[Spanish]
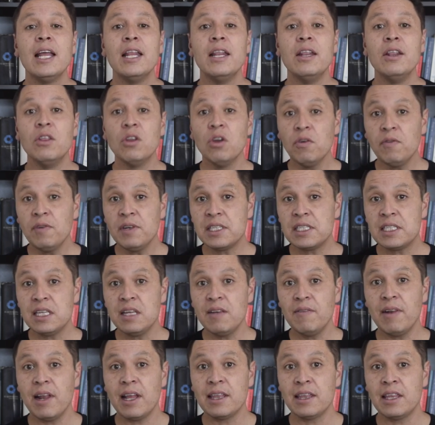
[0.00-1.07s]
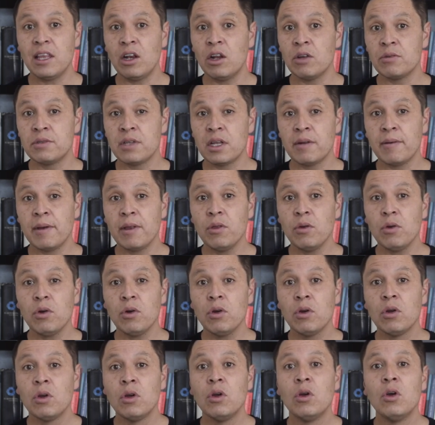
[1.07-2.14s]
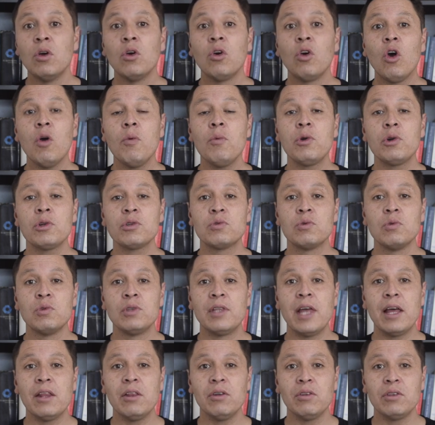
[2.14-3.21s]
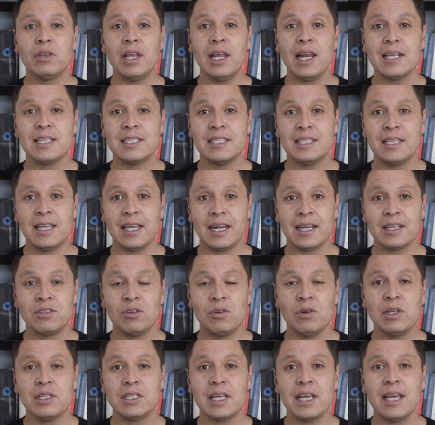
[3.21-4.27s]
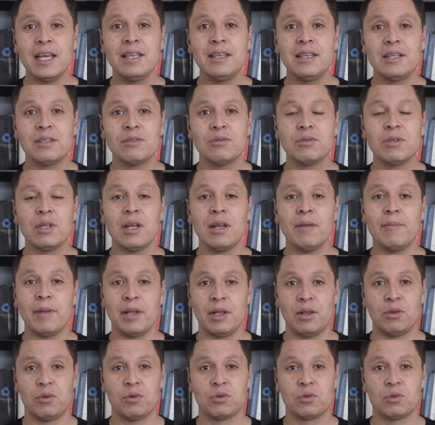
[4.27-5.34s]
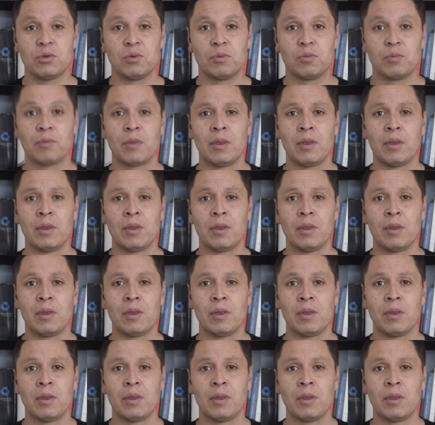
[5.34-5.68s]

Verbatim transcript: no visible ante el observador, como resultado de las interacciones entre sus elementos.